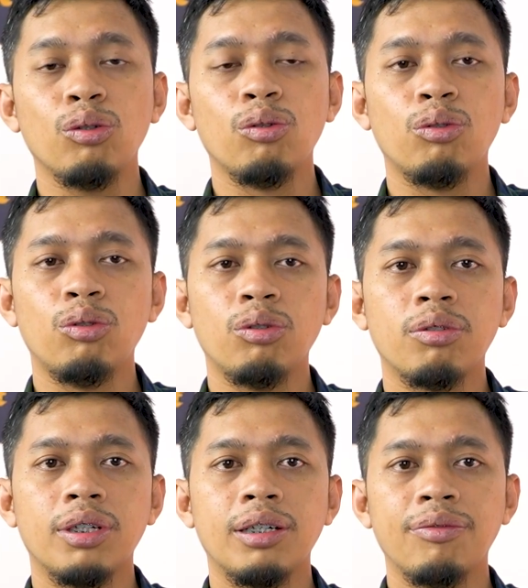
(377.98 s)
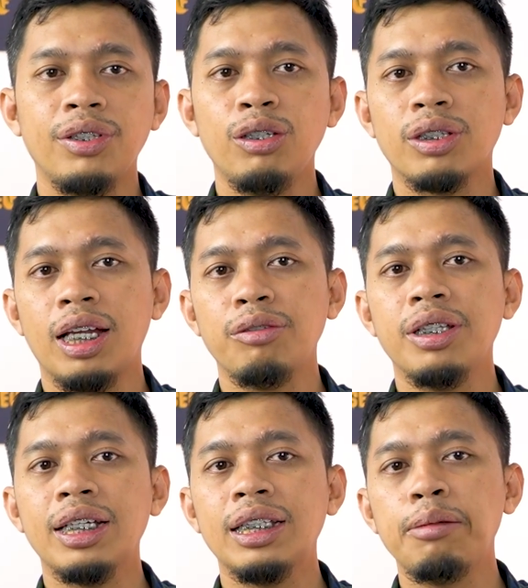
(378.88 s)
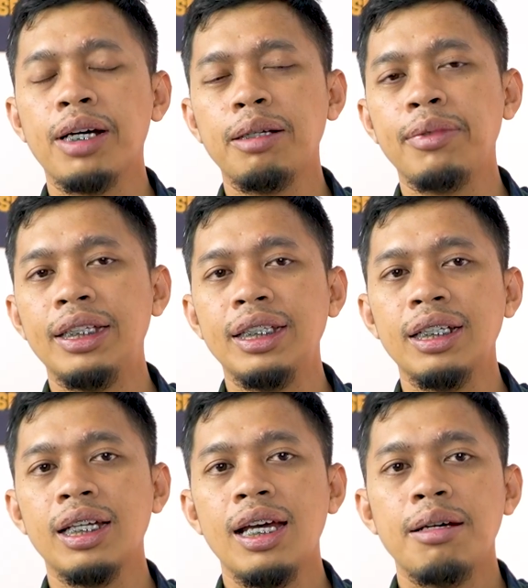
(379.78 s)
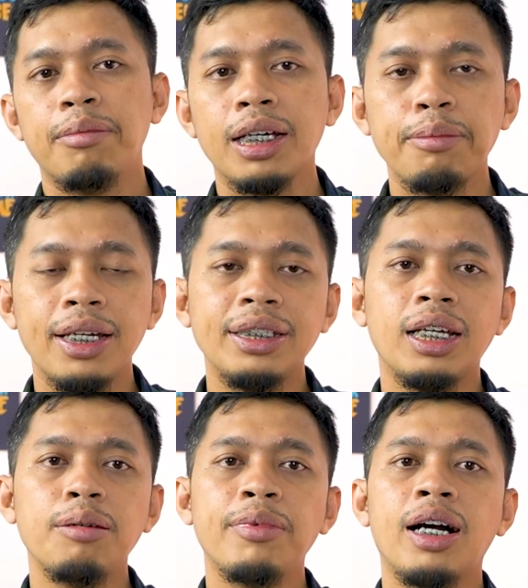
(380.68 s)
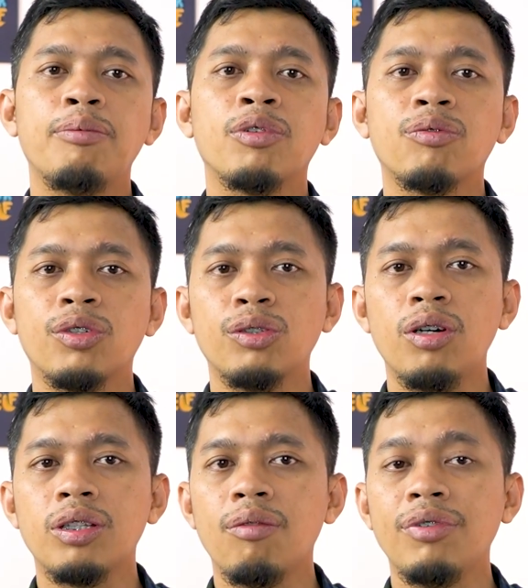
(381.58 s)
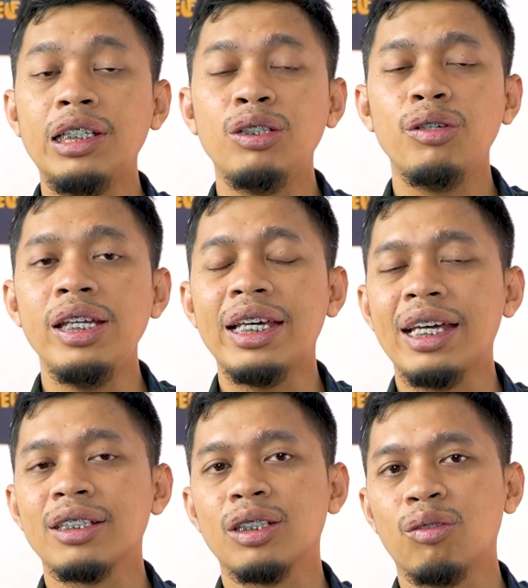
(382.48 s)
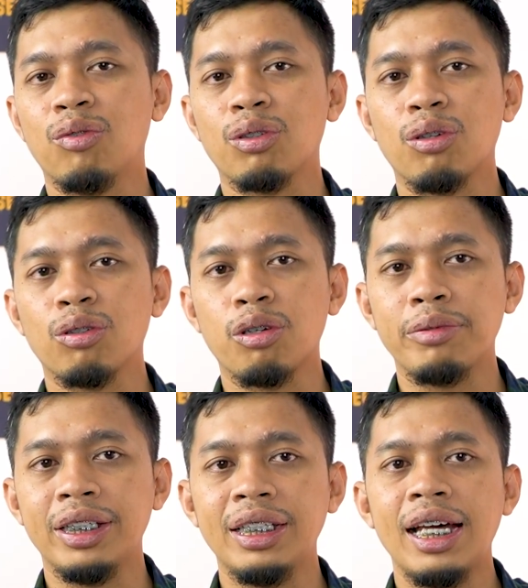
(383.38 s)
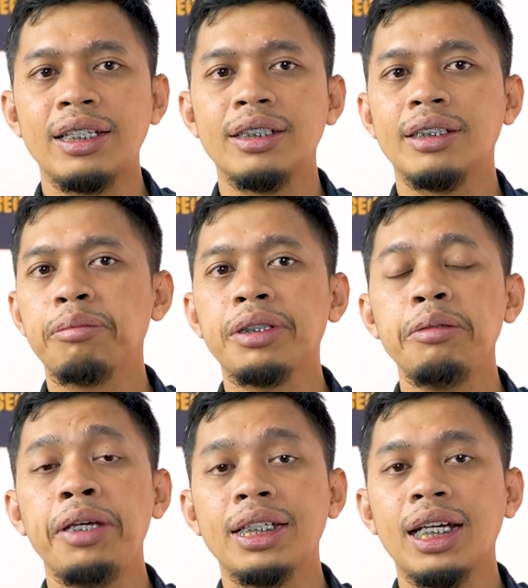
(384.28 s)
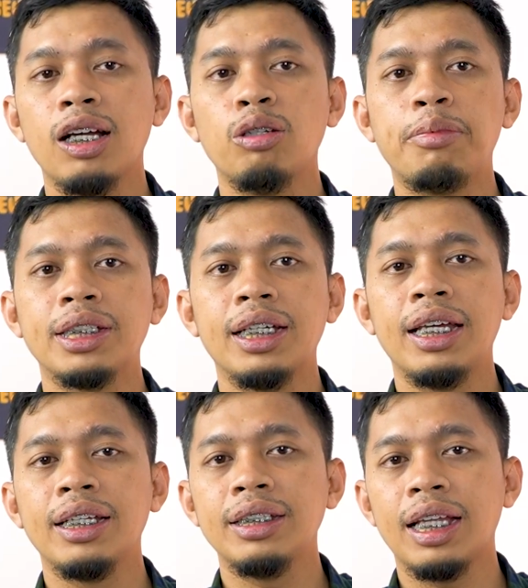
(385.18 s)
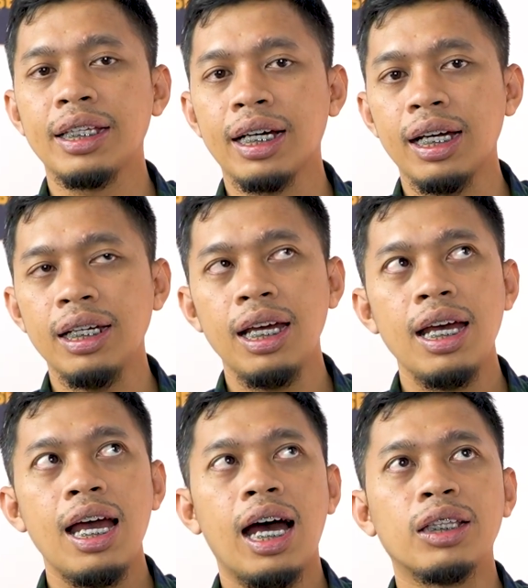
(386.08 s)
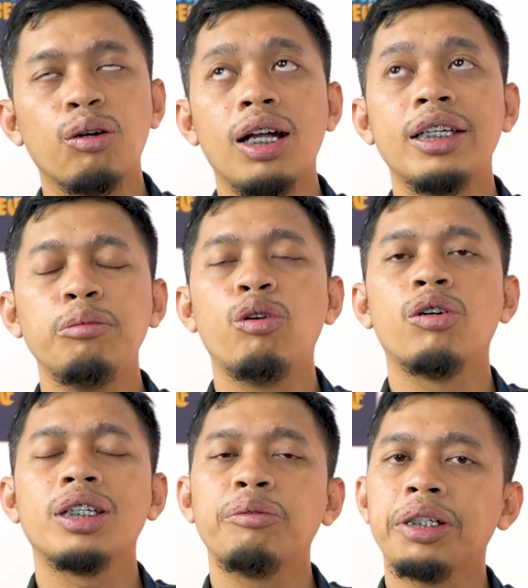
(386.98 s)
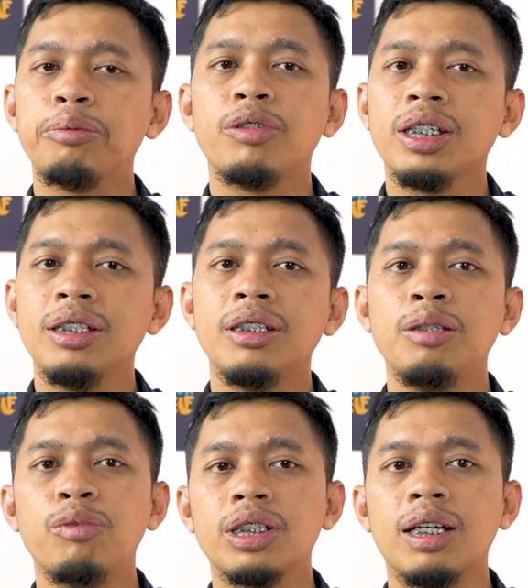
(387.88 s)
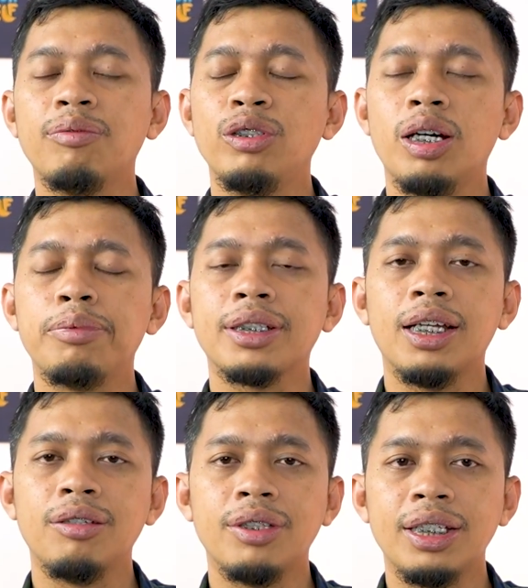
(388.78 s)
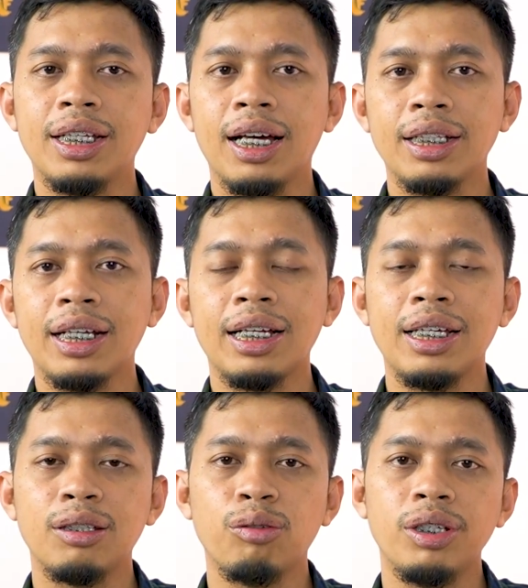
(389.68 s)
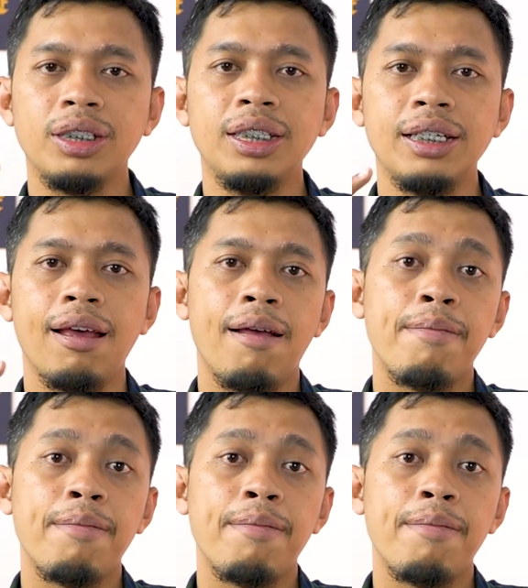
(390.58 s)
untuk eh, video selanjutnya kita bakal belajar bagaimana cara mengupload foto atau video di kenstockphoto.com ini. Dan seperti biasa kalau masih ada yang ditanyakan atau kalian mau request mungkin dibuatkan video apa selanjutnya, silahkan kalian tulis di